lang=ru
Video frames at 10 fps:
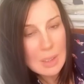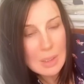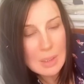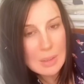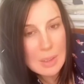
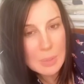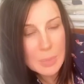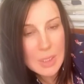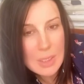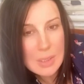Рентген
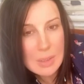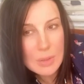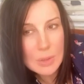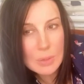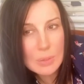показал,
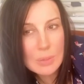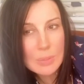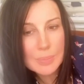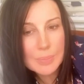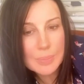что
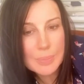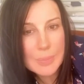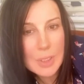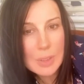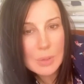
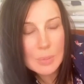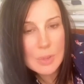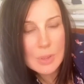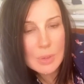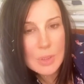перелом
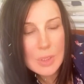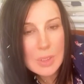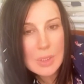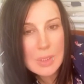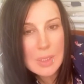сложный,
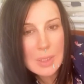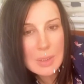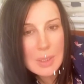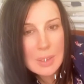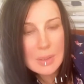
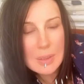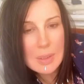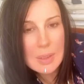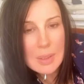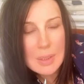нестандартный,
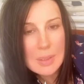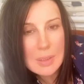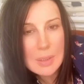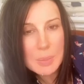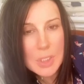со
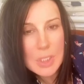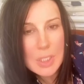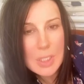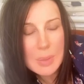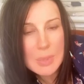
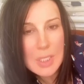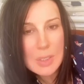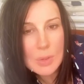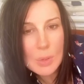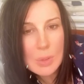смещением, со
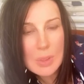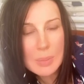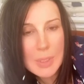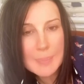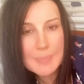сколками.